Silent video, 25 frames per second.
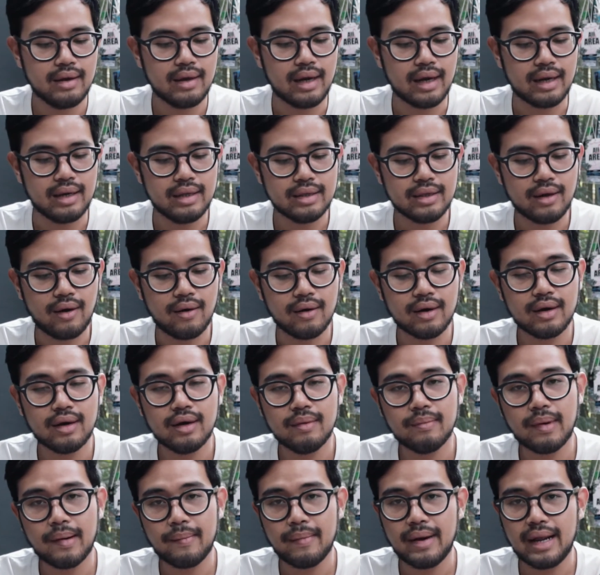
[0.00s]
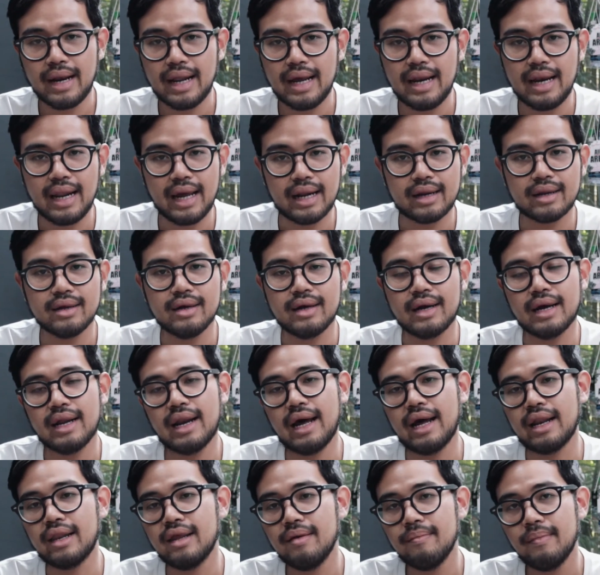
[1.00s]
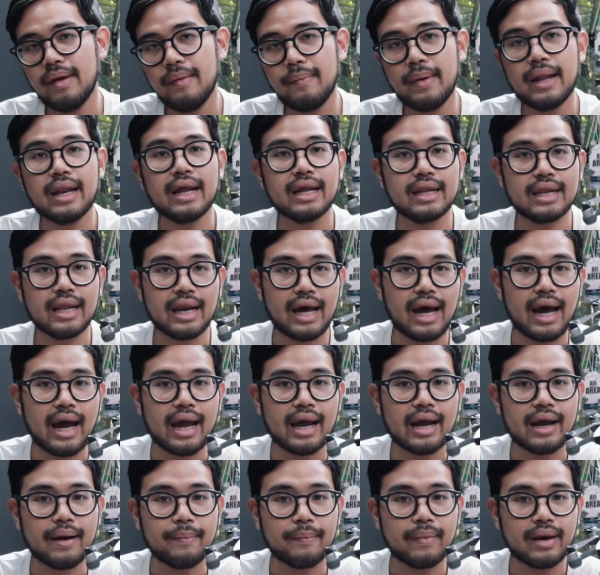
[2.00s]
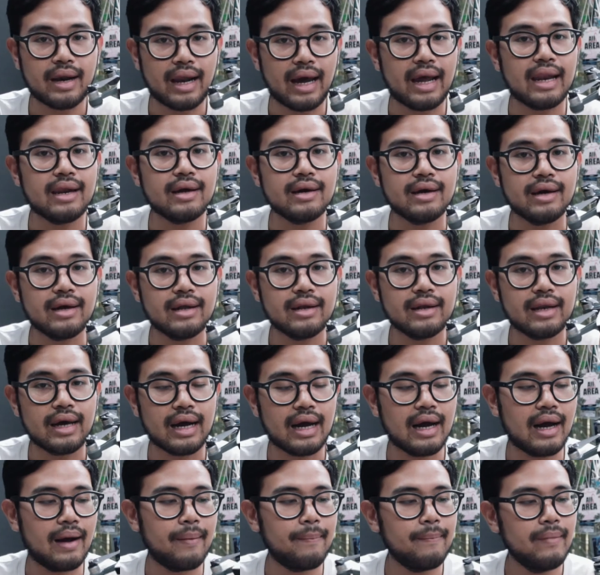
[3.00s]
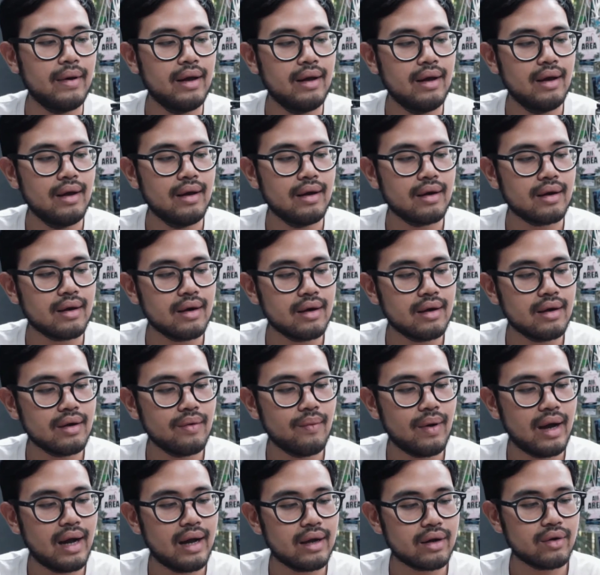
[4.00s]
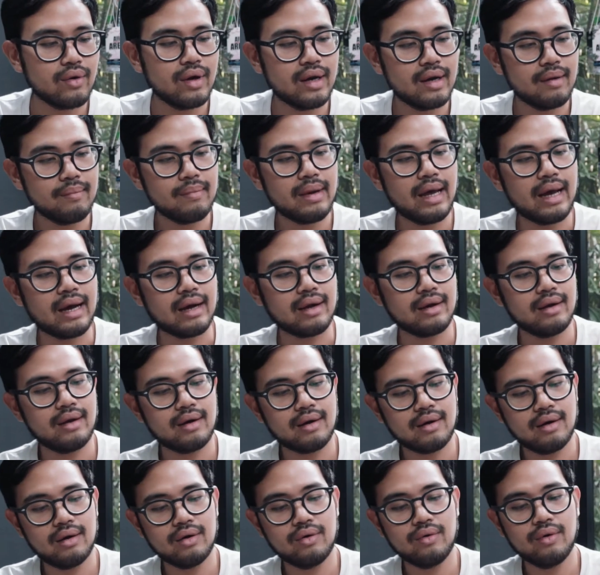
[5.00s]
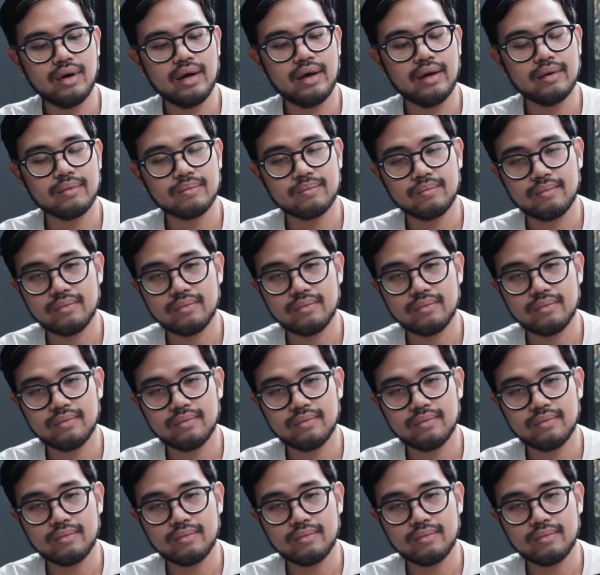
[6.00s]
อย่างที่2คือมันไม่ได้เล็กถึงขนาดที่ไม่เป็นอันตรายกับใครเลยนะครับก็คือว่าด้วยน้ำหนักแล้วก็ด้วย